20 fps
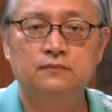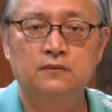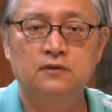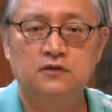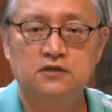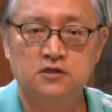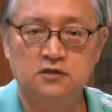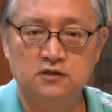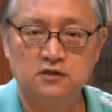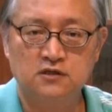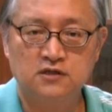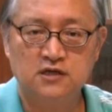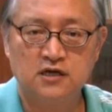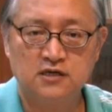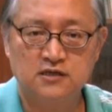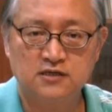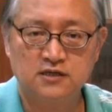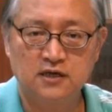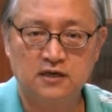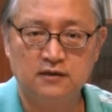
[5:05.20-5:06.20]
十字架
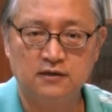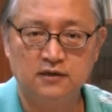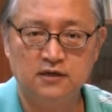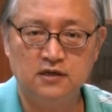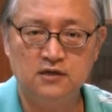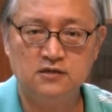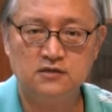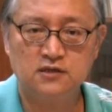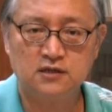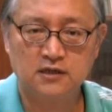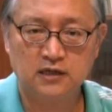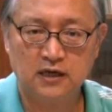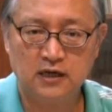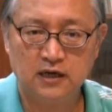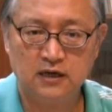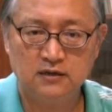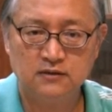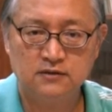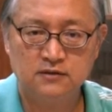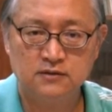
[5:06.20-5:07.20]
上，因着
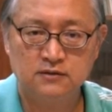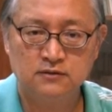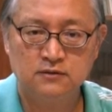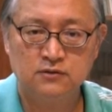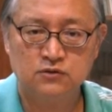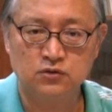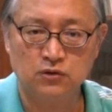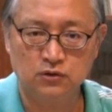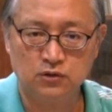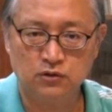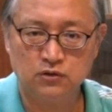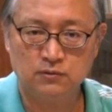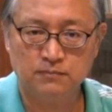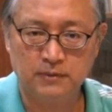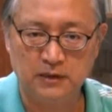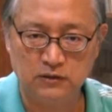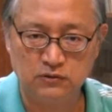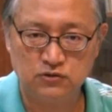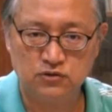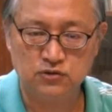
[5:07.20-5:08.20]
他所流的
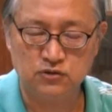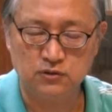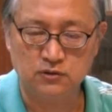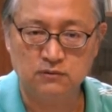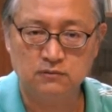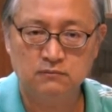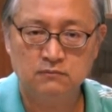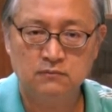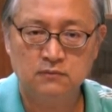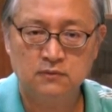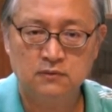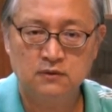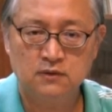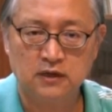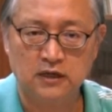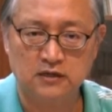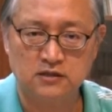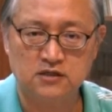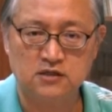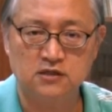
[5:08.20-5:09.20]
宝血，
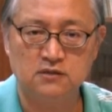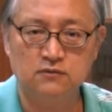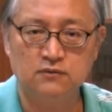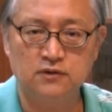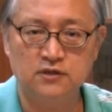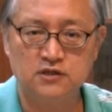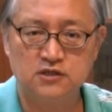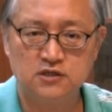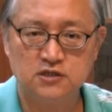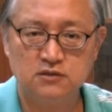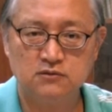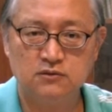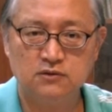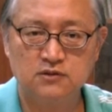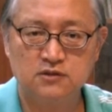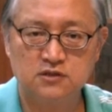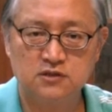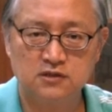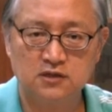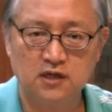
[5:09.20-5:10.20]
他成为新约
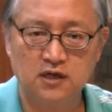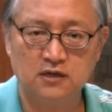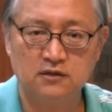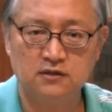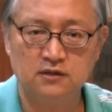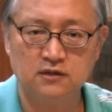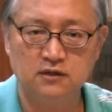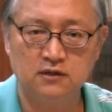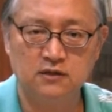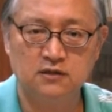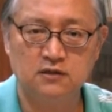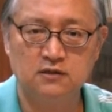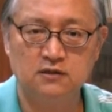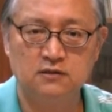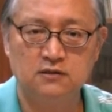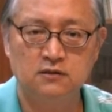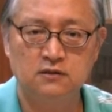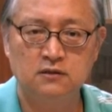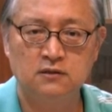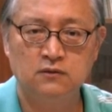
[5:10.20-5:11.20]
时代的一个
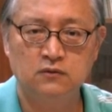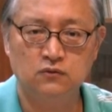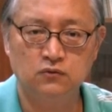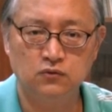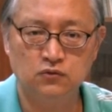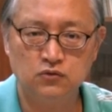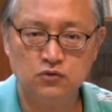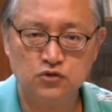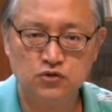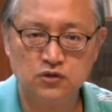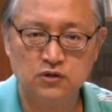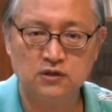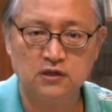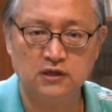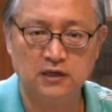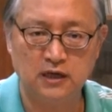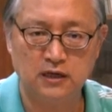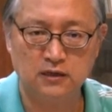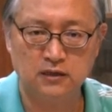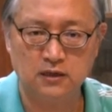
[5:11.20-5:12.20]
无罪的
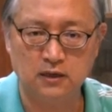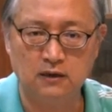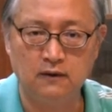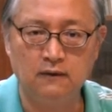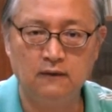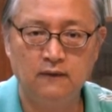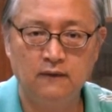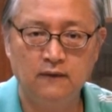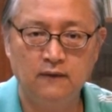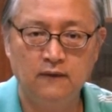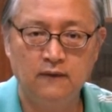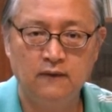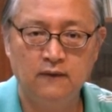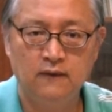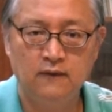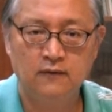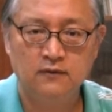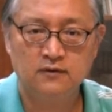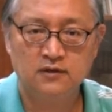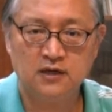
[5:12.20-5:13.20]
羊羔，
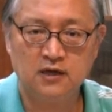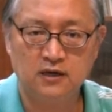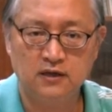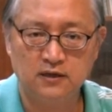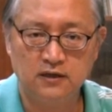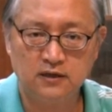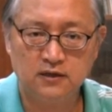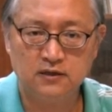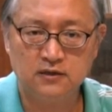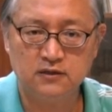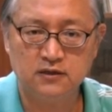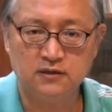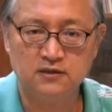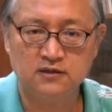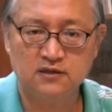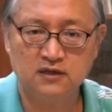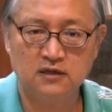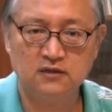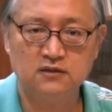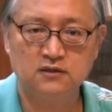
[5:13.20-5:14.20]
他一个人
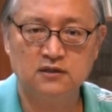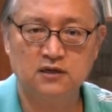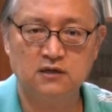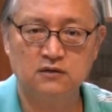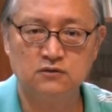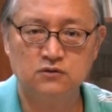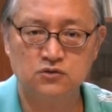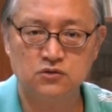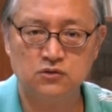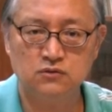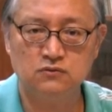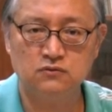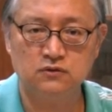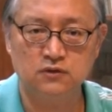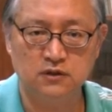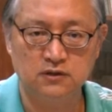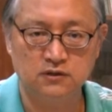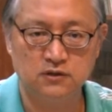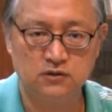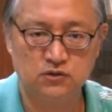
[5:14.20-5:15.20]
担当众
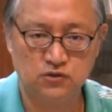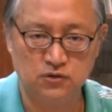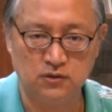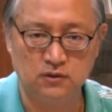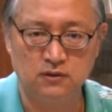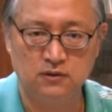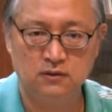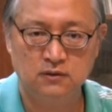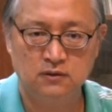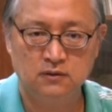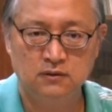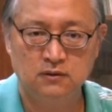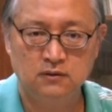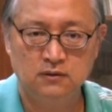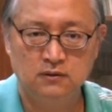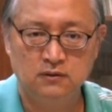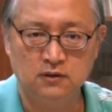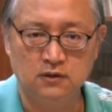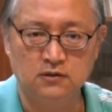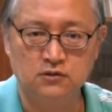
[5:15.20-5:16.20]
人的罪。
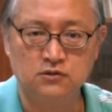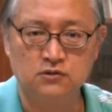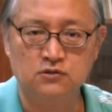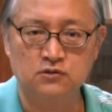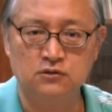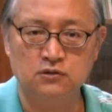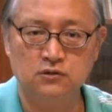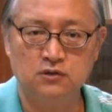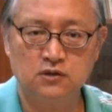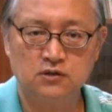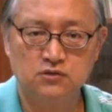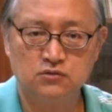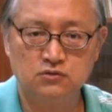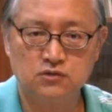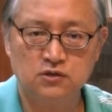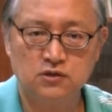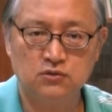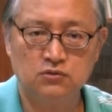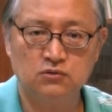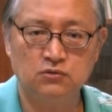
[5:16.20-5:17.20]
也就是耶稣
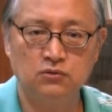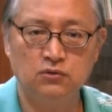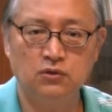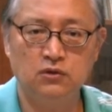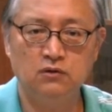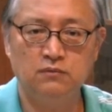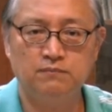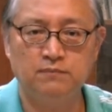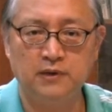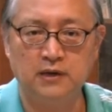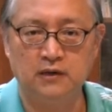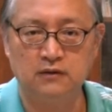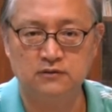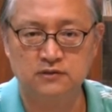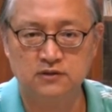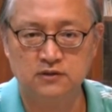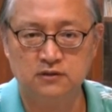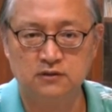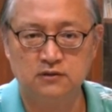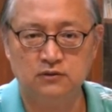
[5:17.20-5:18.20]
基督预表
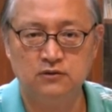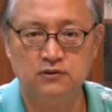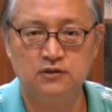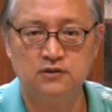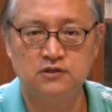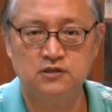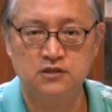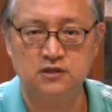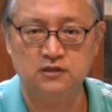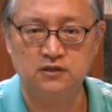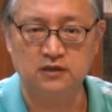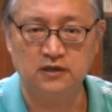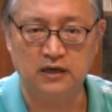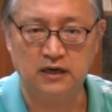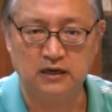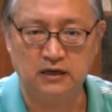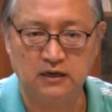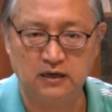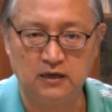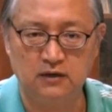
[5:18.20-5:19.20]
这逾越节的
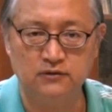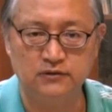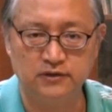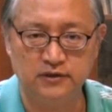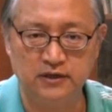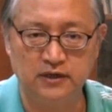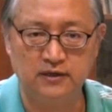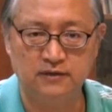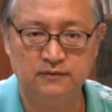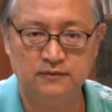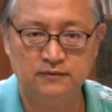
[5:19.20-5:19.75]
羊羔一样，